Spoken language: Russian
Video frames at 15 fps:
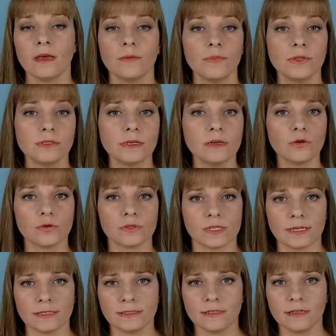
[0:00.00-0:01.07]
Минсельхоз
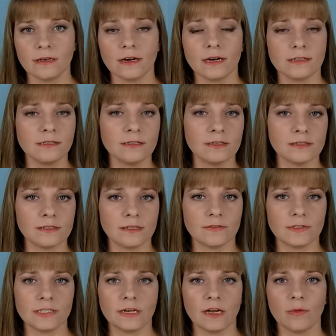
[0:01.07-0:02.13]
России
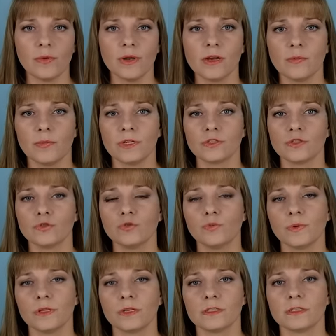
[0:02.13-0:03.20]
11 декабря приступит к